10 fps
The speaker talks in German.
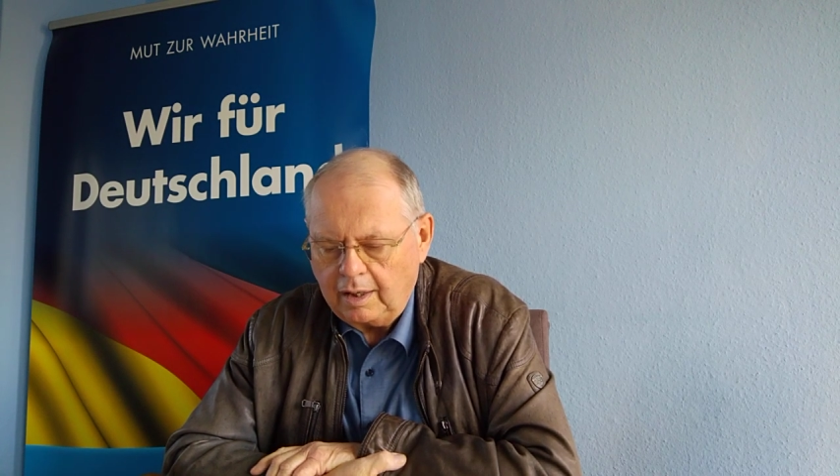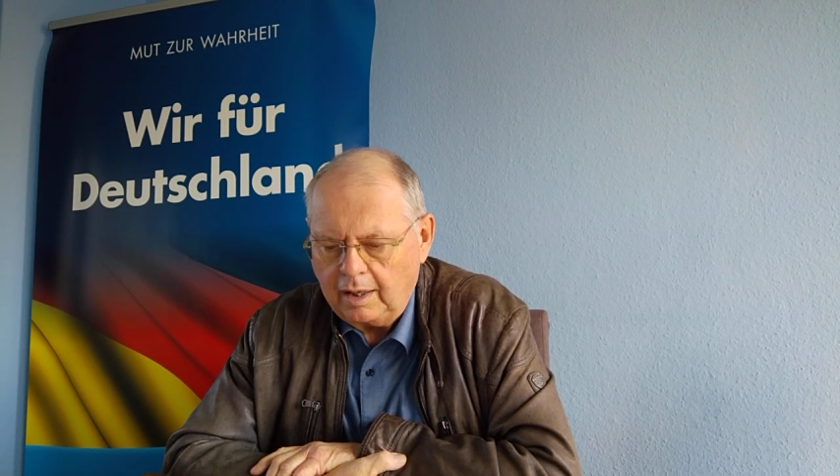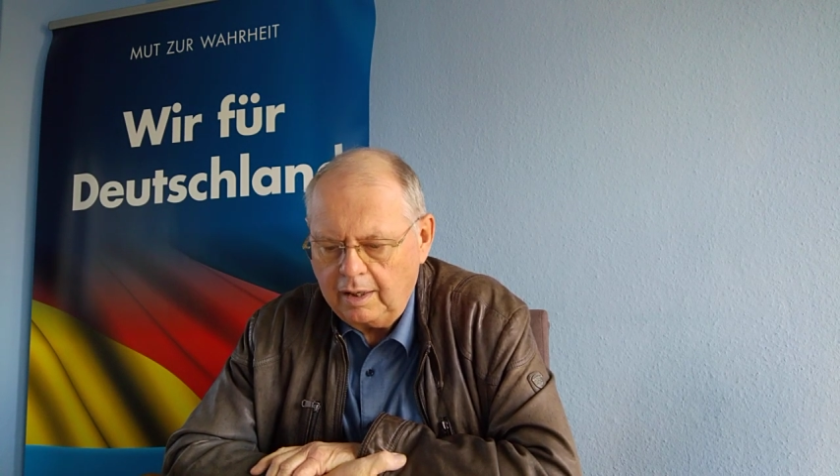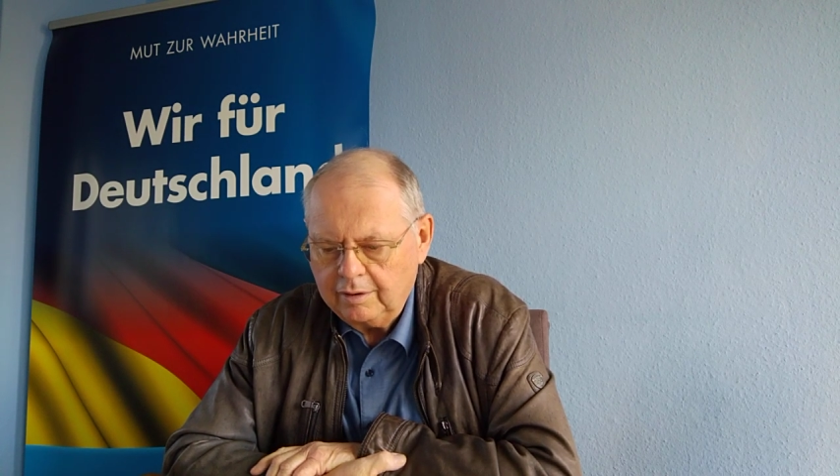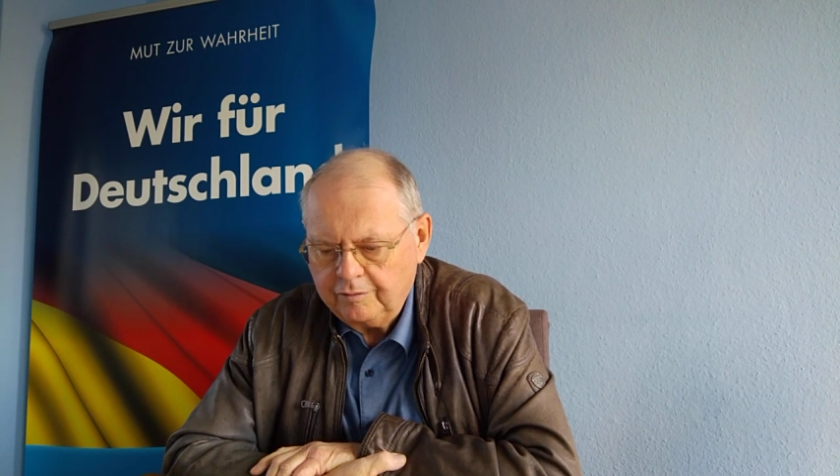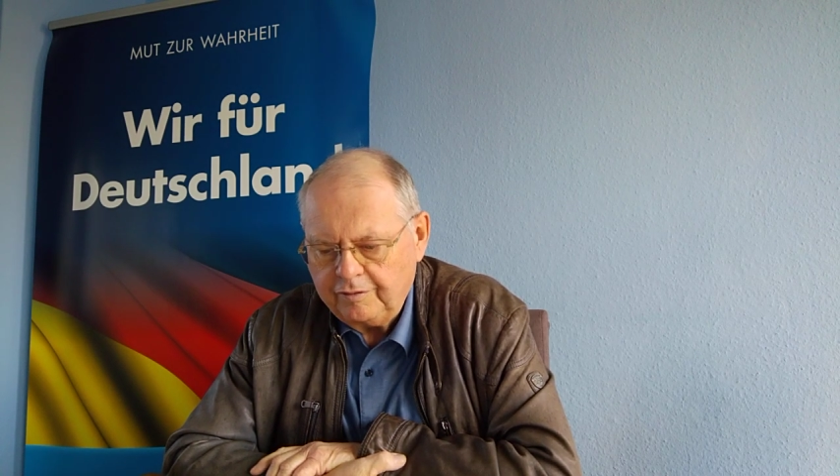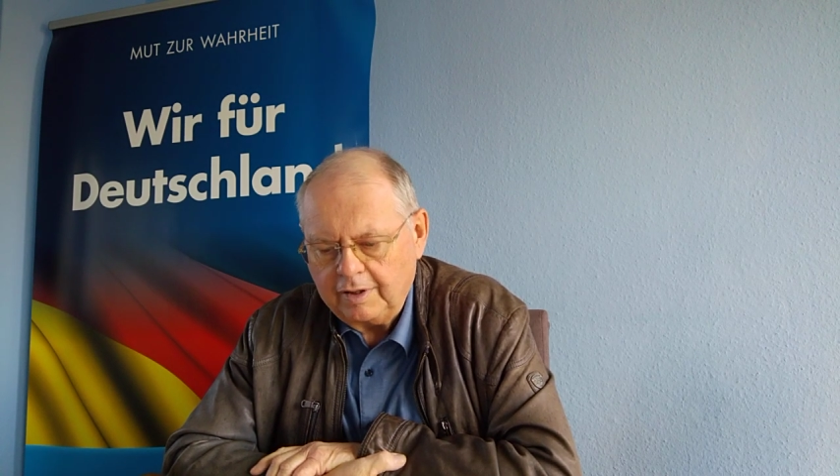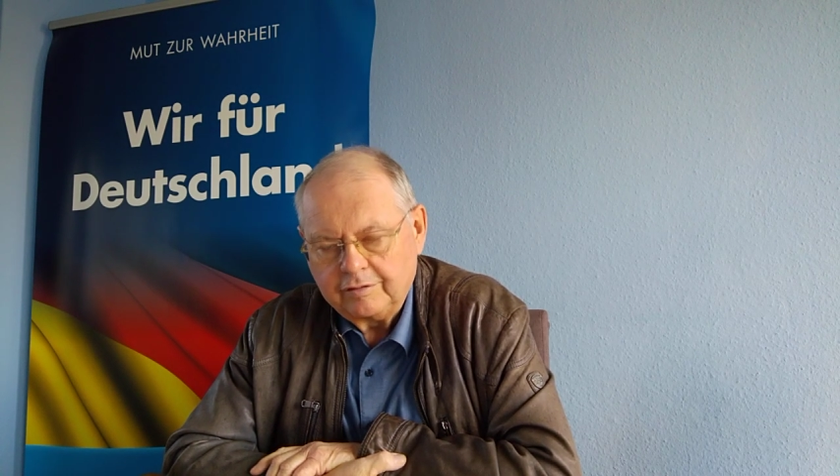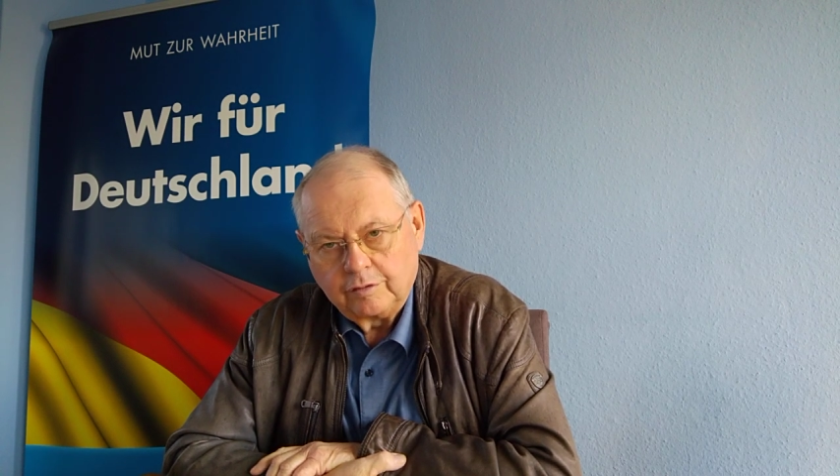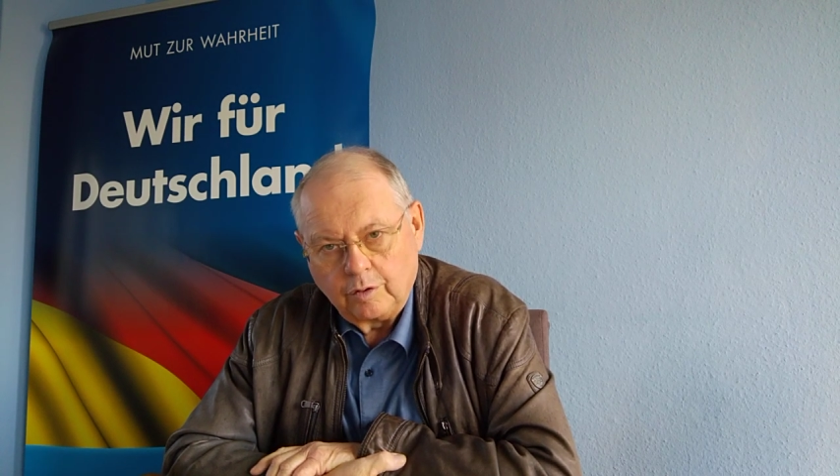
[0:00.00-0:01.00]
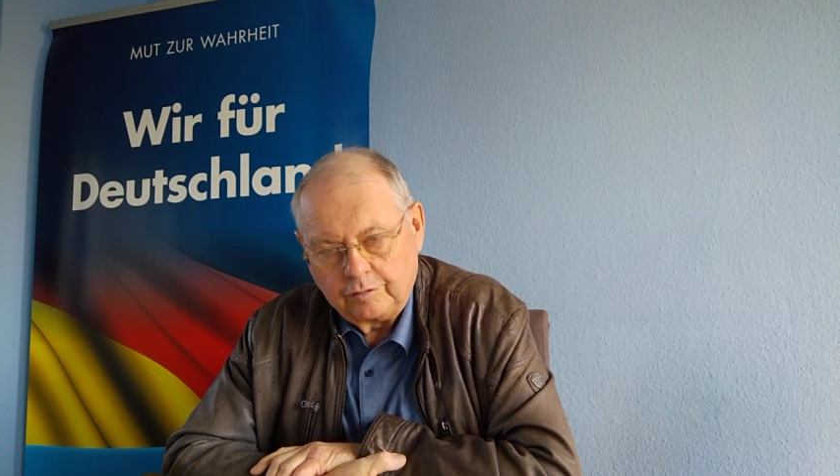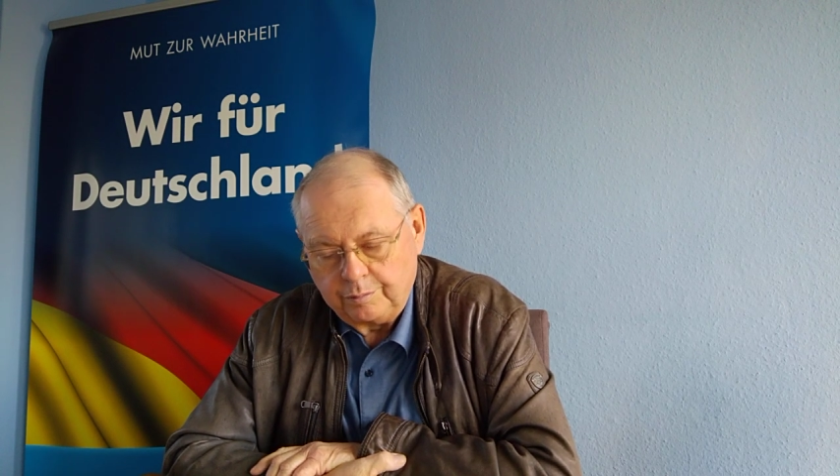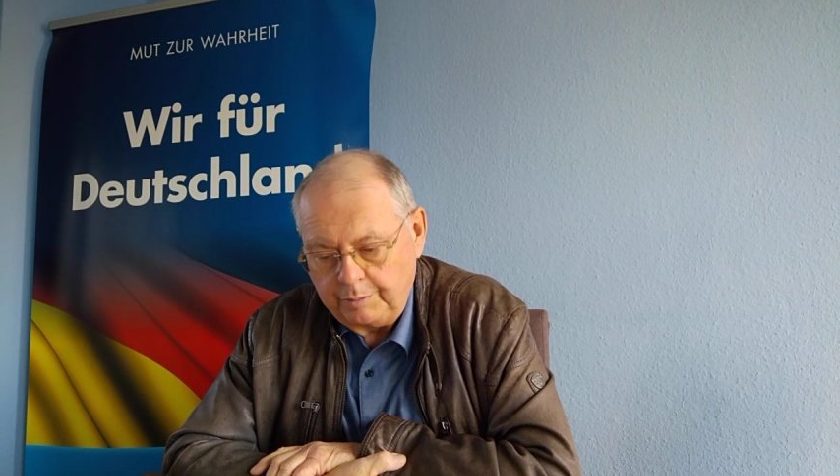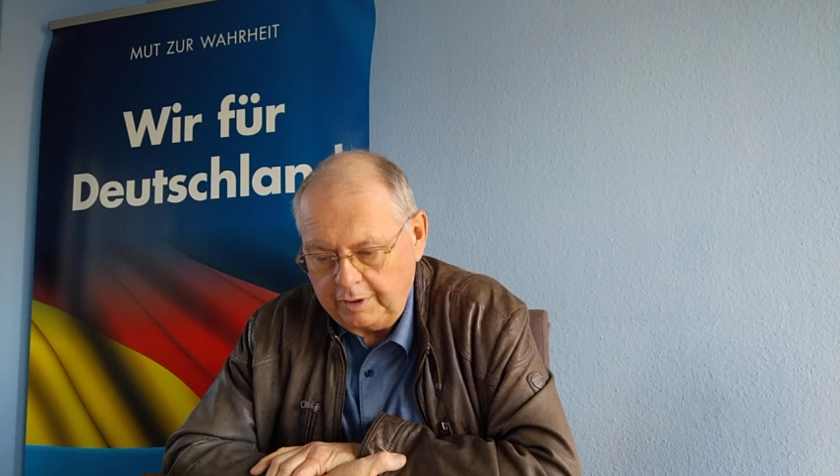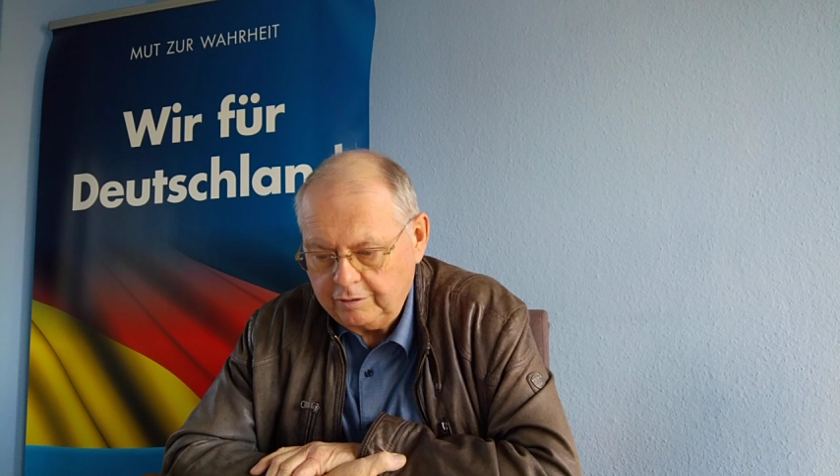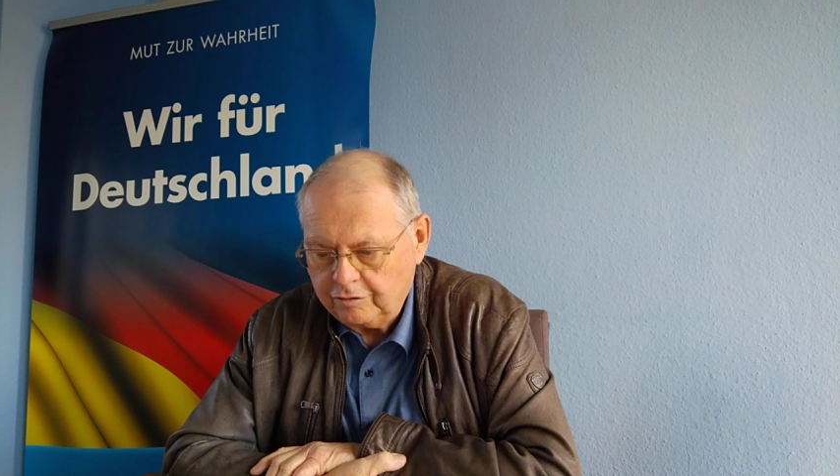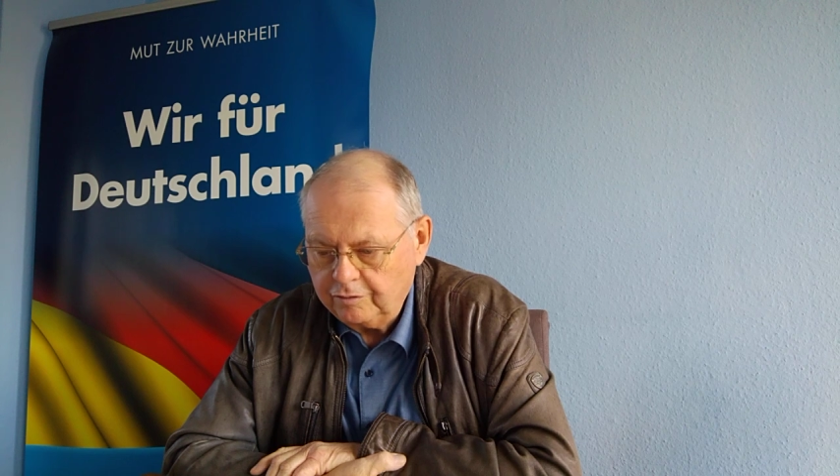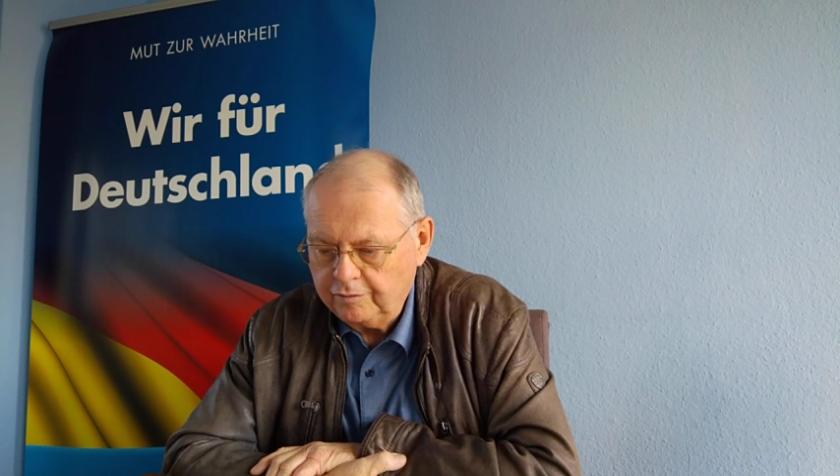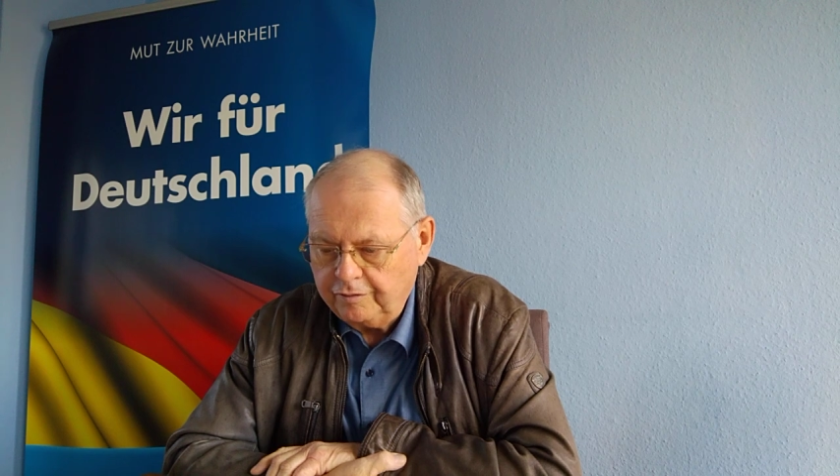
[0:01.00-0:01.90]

allenfalls kosmetischen